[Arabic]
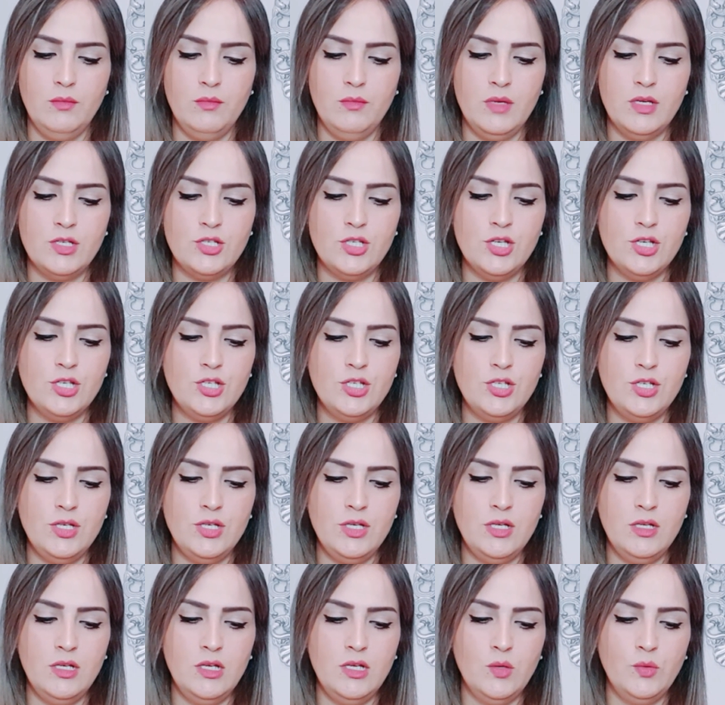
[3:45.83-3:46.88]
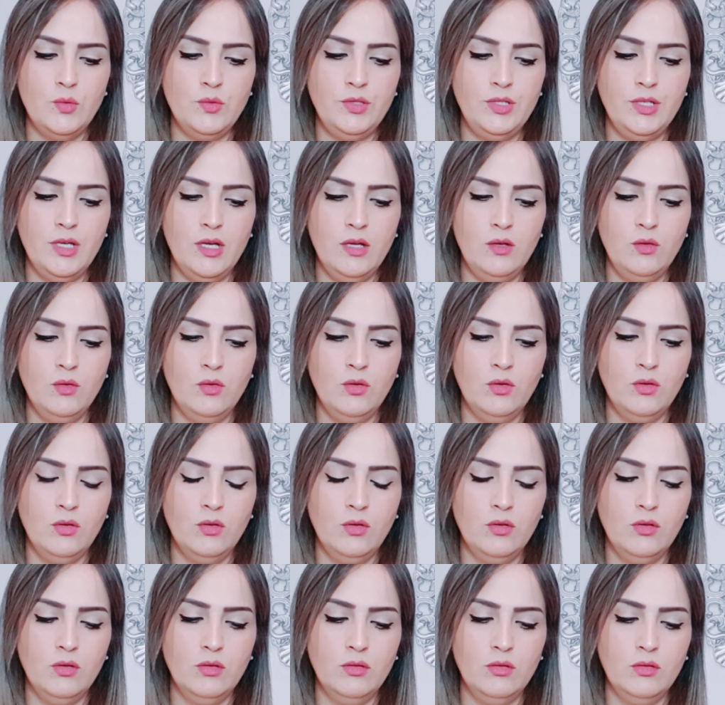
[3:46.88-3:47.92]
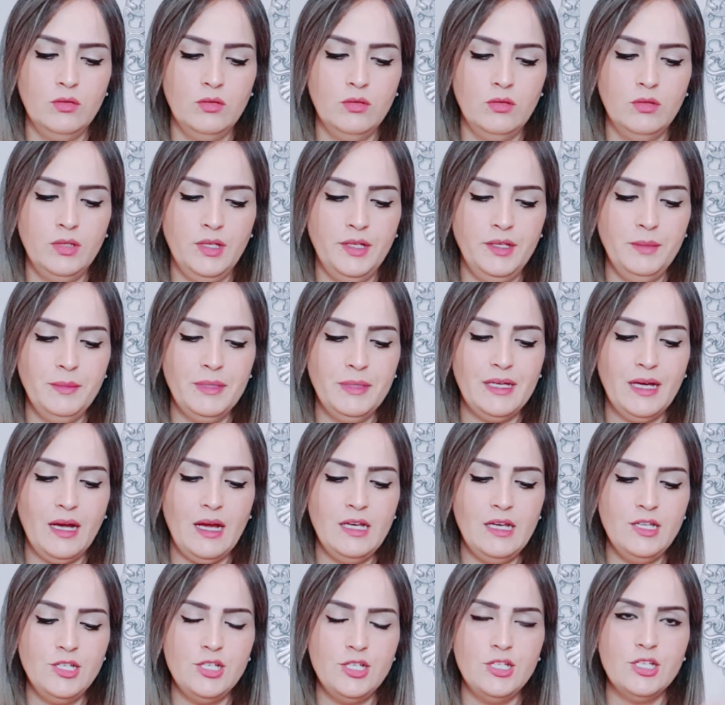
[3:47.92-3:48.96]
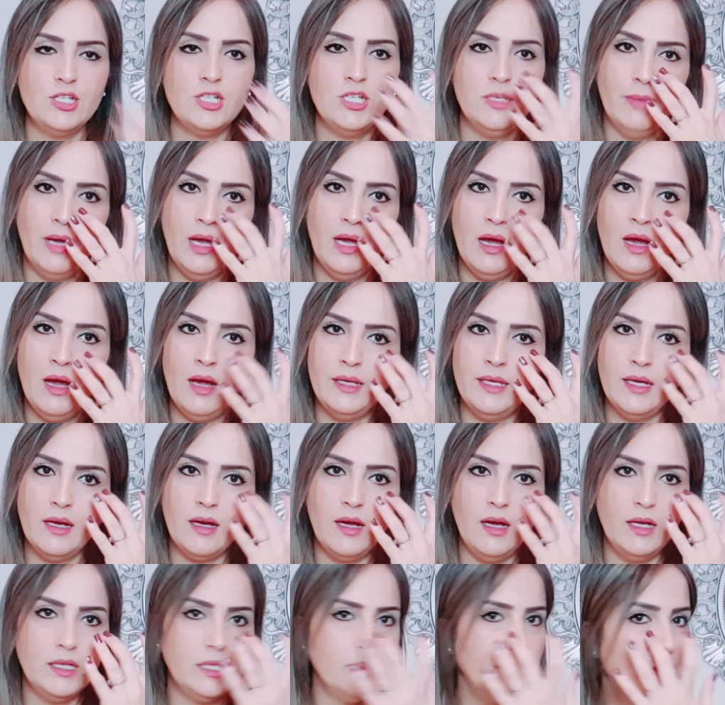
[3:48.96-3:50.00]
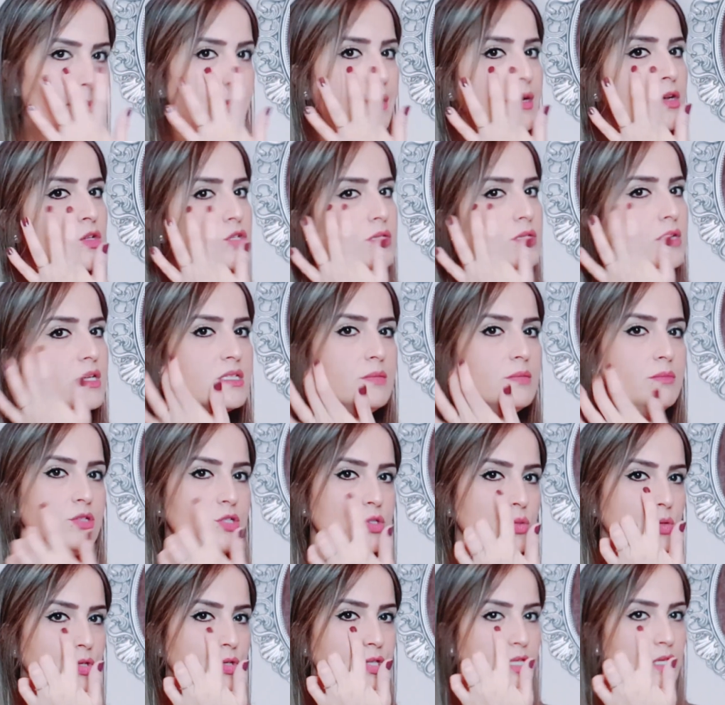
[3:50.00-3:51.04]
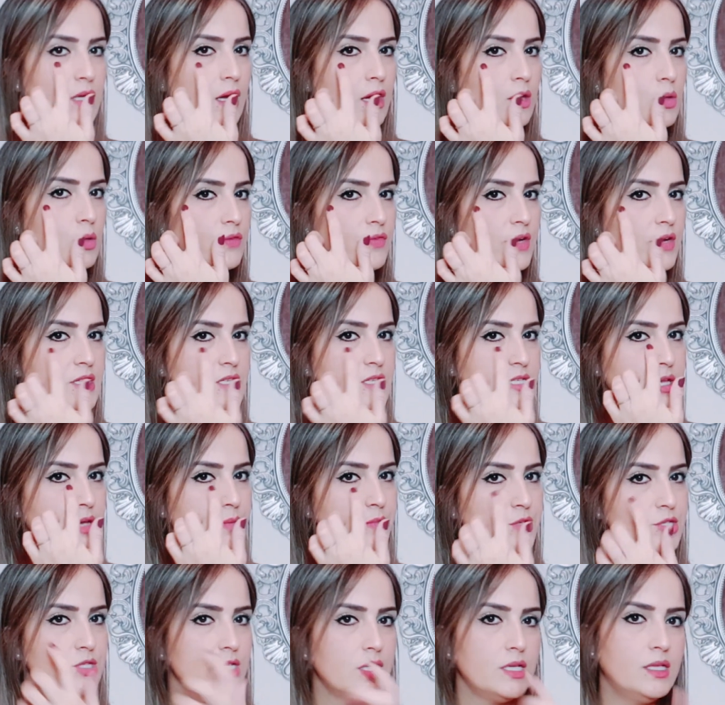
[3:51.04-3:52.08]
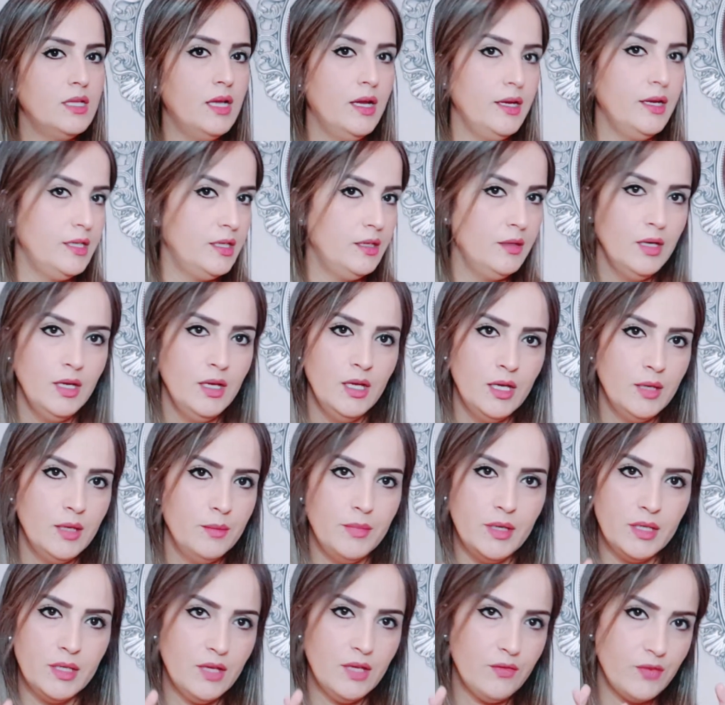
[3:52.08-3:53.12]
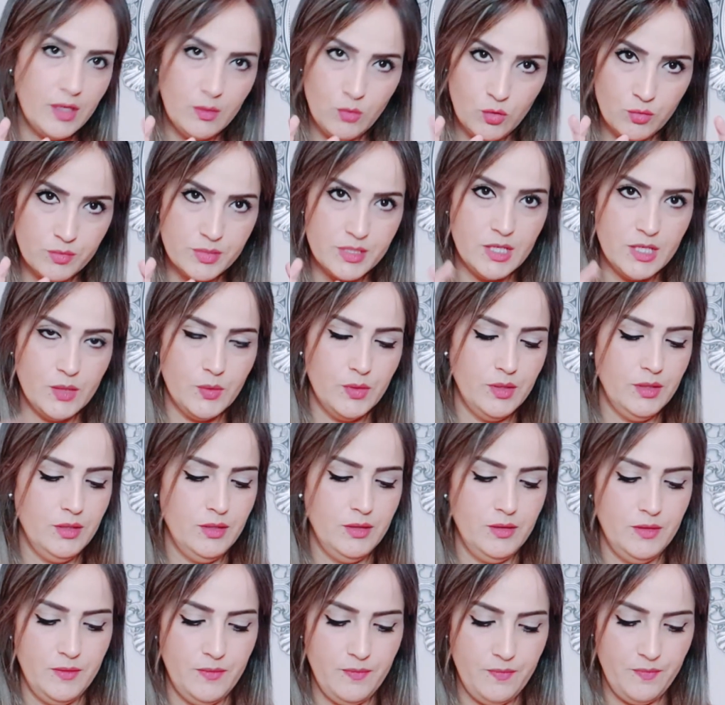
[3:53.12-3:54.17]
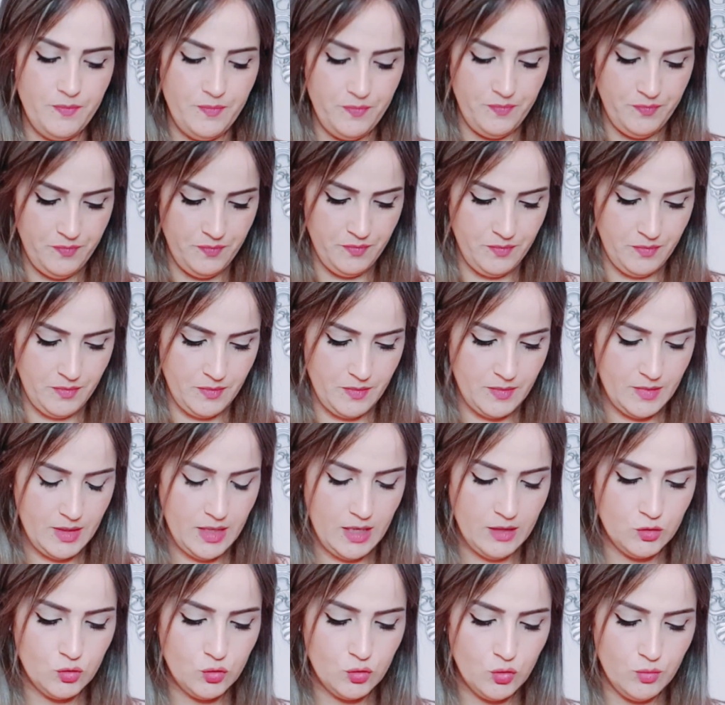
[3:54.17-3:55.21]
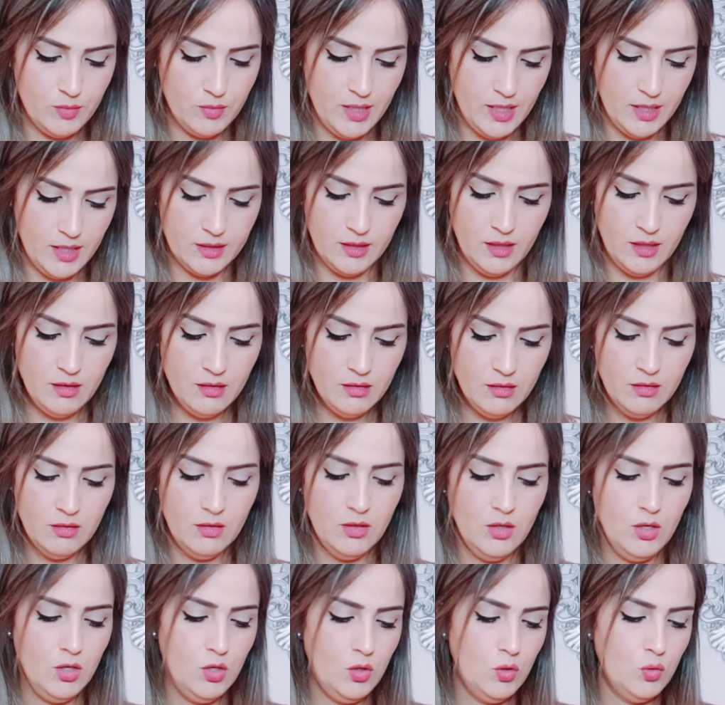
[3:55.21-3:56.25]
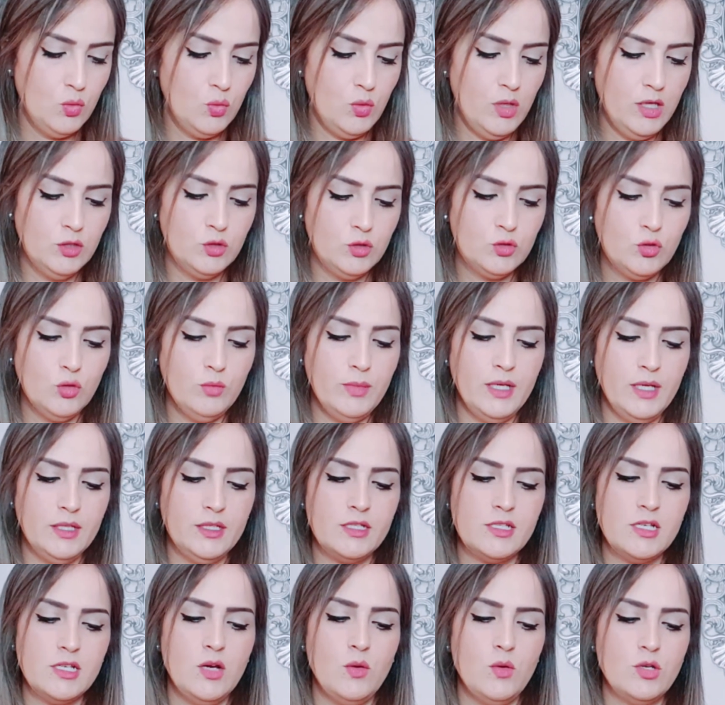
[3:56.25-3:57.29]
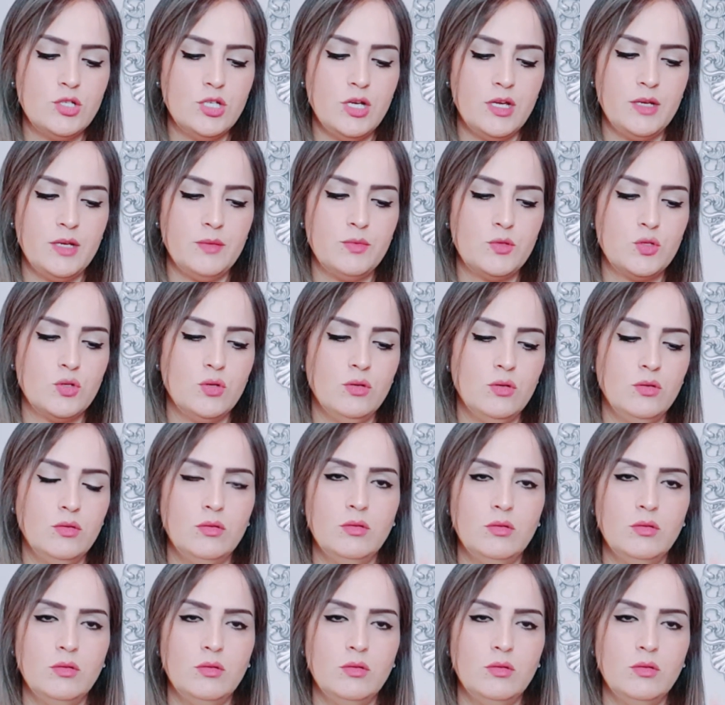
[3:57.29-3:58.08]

ما جاش اللون ديالو آه، يعني ما كيخليش ليك شي معايق هاي دابا مرات كتعمل شي وحدين كيخليوك بحال تكامش تحت العينين ما هذا فريمون مزيون عندكم هذا وعندكم هذا حتى هو جربته